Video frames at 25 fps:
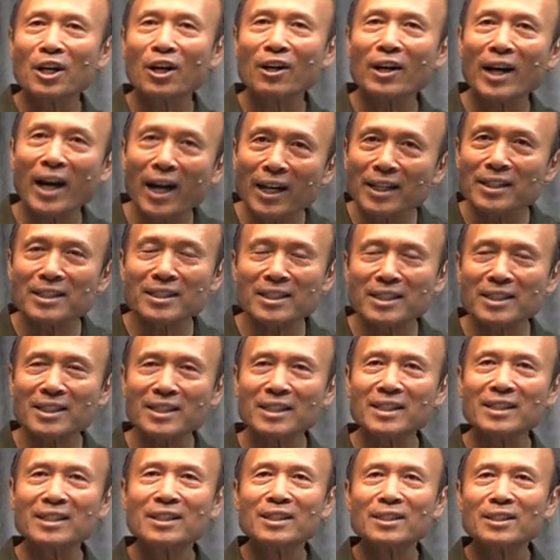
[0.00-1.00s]
有恩
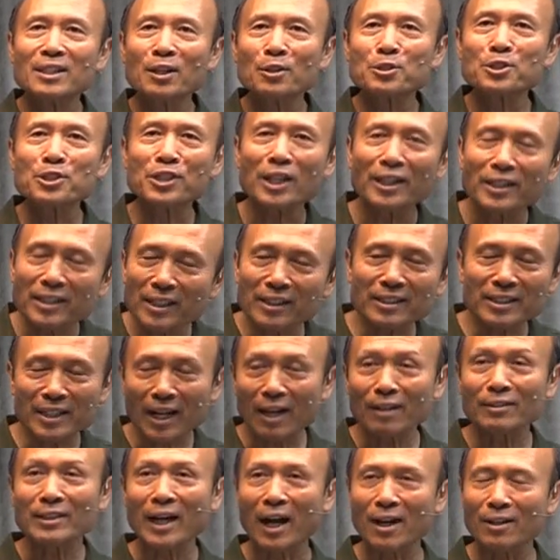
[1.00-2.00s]
赐，有神的
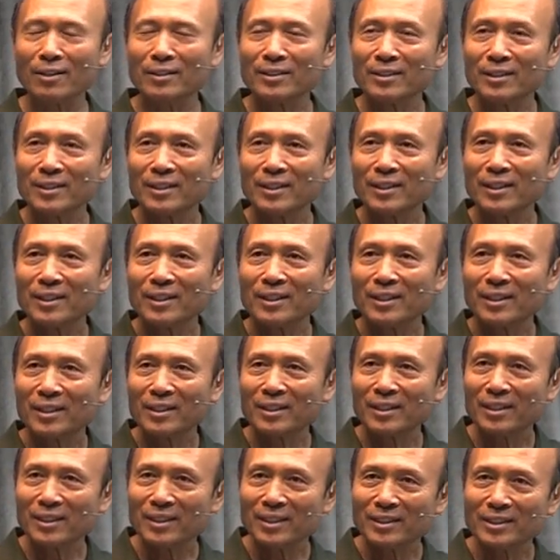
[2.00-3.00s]
教导。
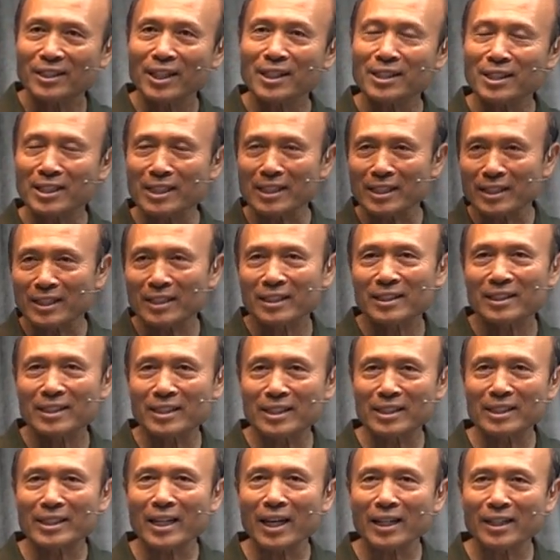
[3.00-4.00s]
这几
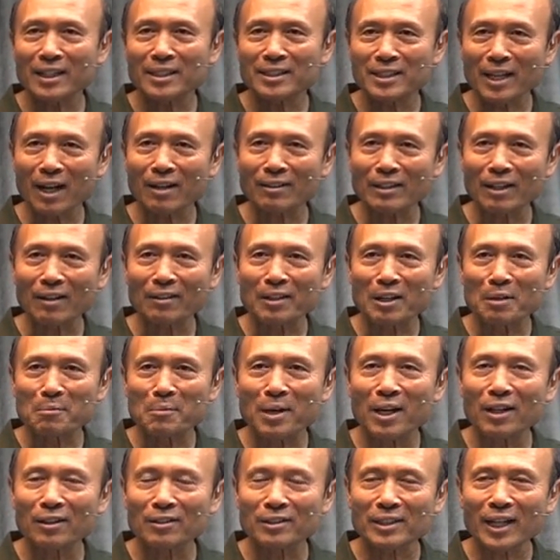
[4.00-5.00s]
几天的教导，你
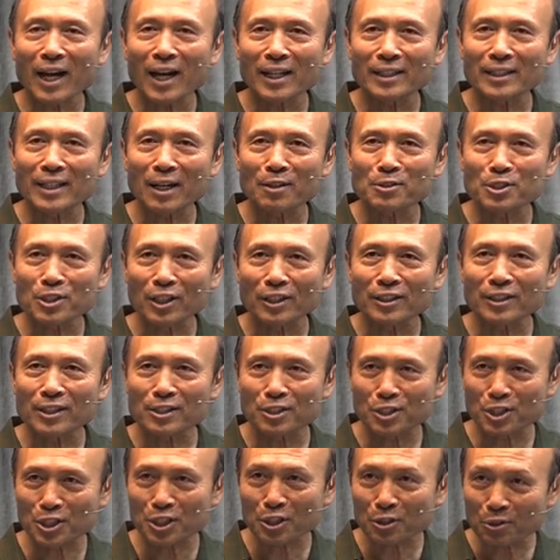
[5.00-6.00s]
没有看到神的
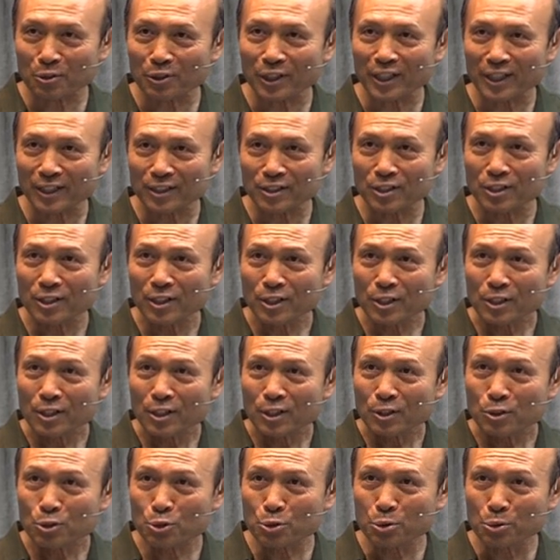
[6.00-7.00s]
智慧，
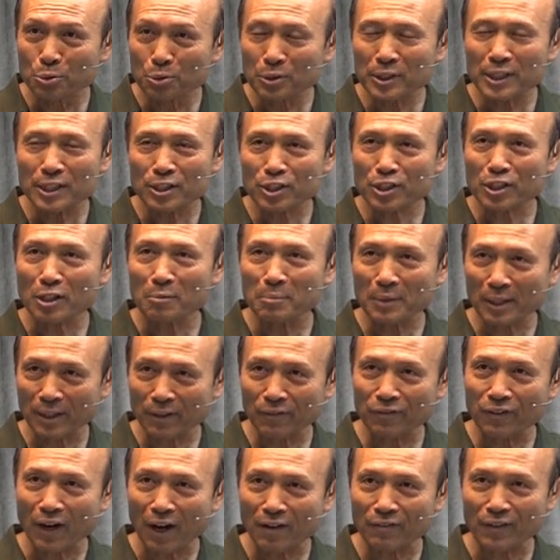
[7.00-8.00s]
处理生命
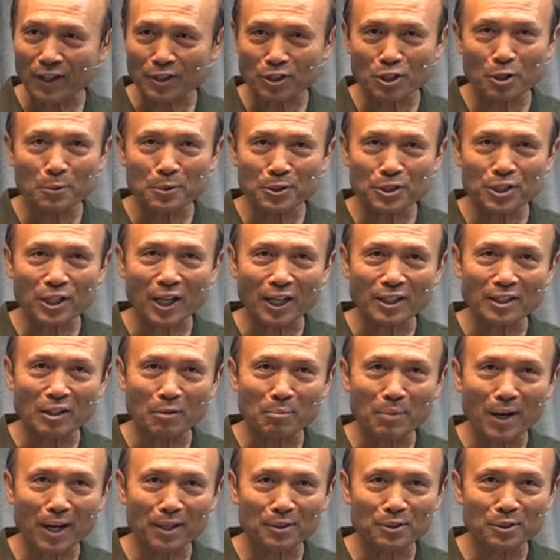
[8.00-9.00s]
的方法是不是很
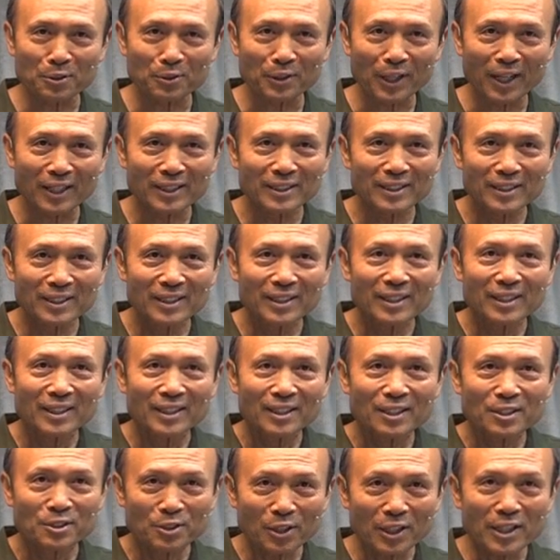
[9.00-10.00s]
有帮助啊？
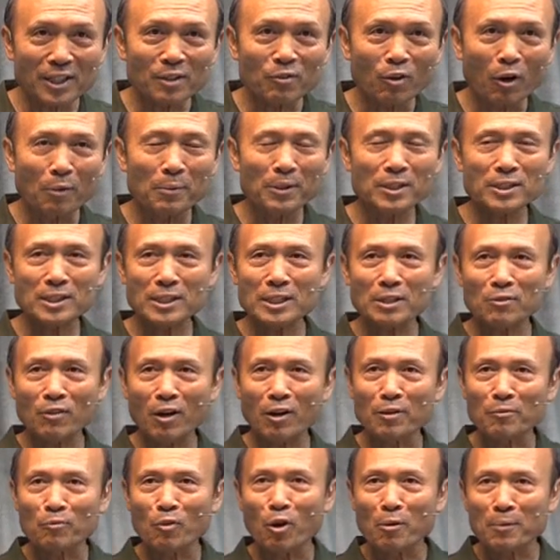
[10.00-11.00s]
所以我们希
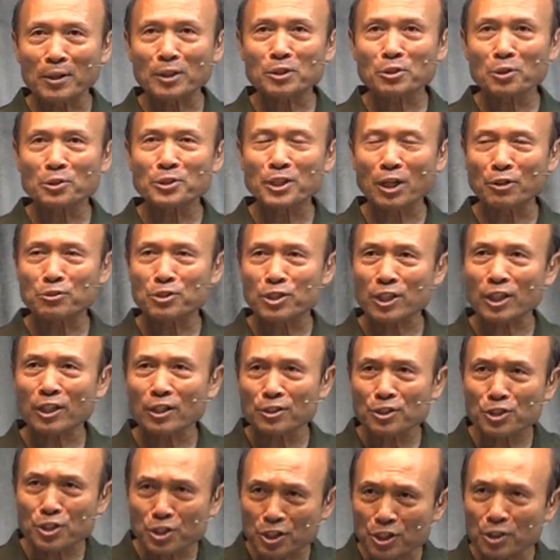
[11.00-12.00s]
望我们都有这
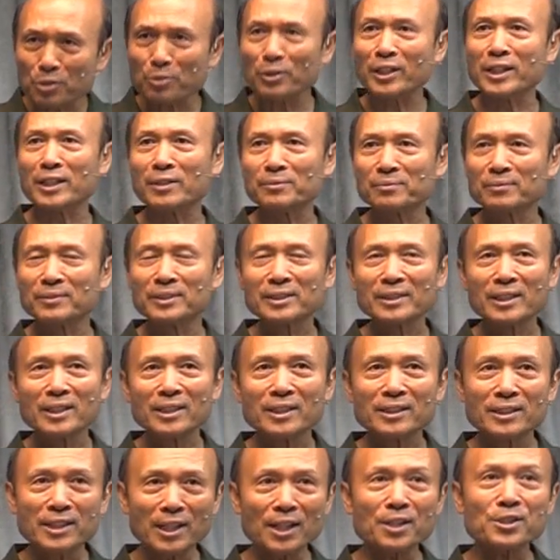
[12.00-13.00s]
个机会。
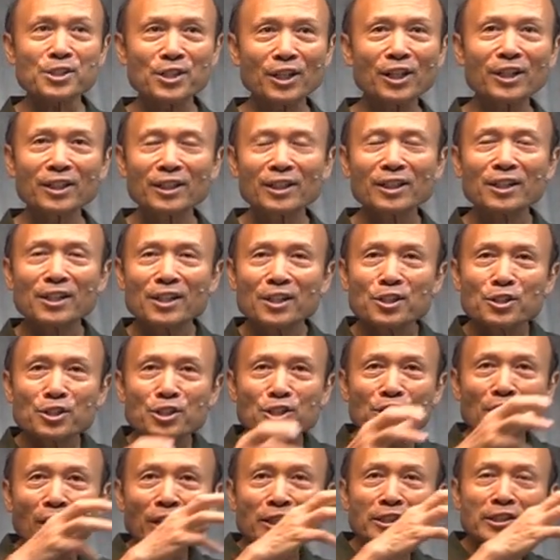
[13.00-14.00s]
其实。
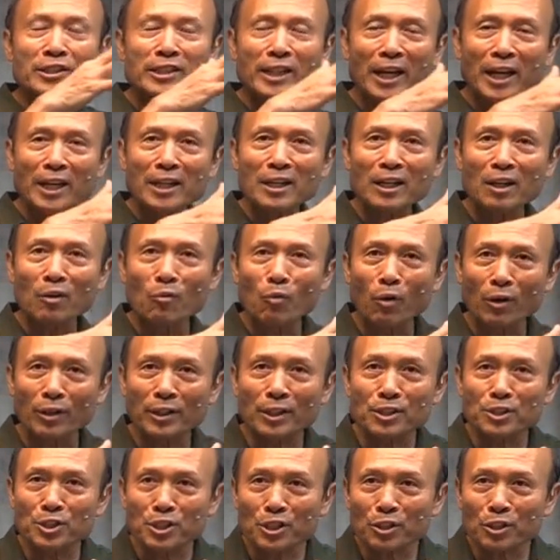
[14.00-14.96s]
神给了我的